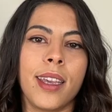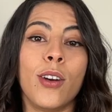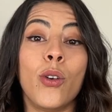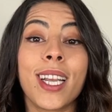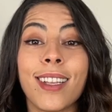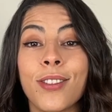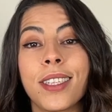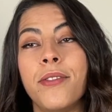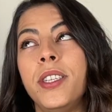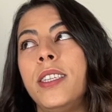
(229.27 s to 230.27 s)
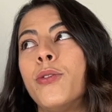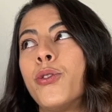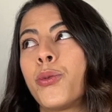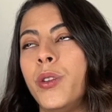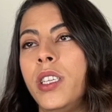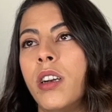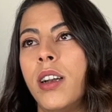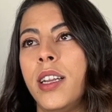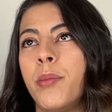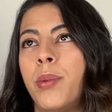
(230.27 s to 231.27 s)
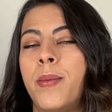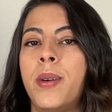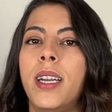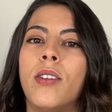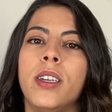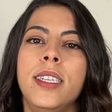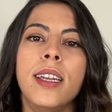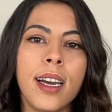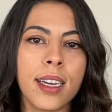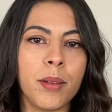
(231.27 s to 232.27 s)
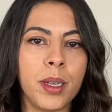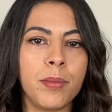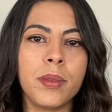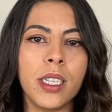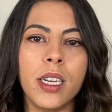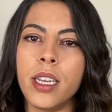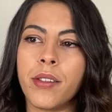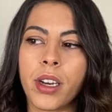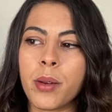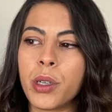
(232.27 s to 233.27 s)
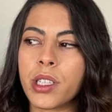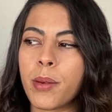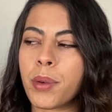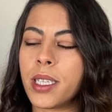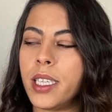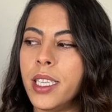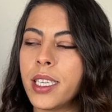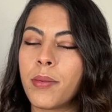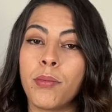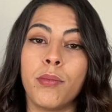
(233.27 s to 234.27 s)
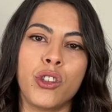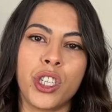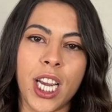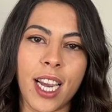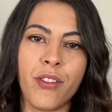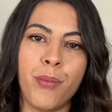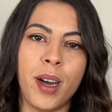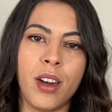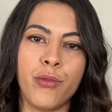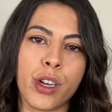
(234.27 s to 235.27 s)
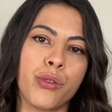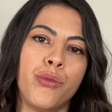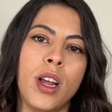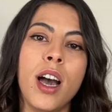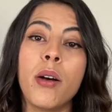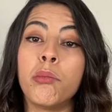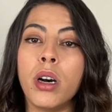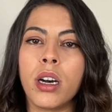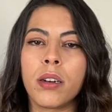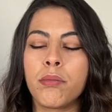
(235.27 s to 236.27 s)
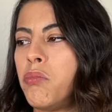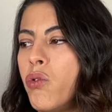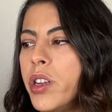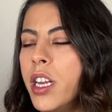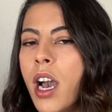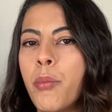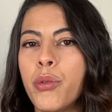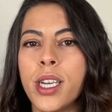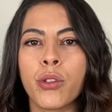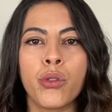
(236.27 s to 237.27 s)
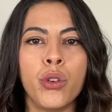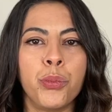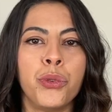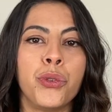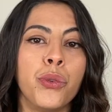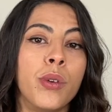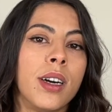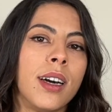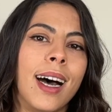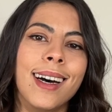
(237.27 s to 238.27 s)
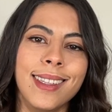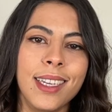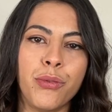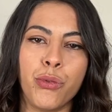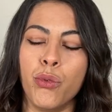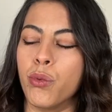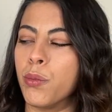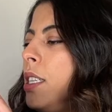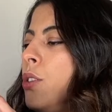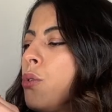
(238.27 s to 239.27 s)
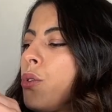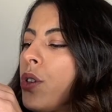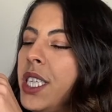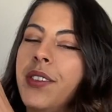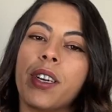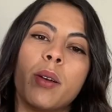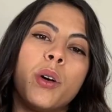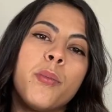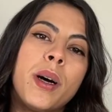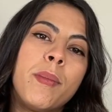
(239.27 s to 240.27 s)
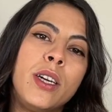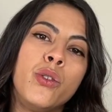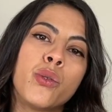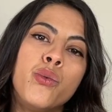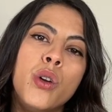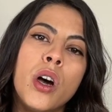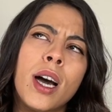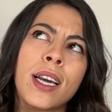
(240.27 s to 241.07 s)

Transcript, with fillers: Et en regardant sa vidéo, je me dis, ah, il est pas mal en lilas quand même, il est vraiment sympathique. J'arrive pas à voir celui-là. Bah, le lilas peut être une option, hein, à défaut. Ils ont sorti vraiment pas mal de couleurs.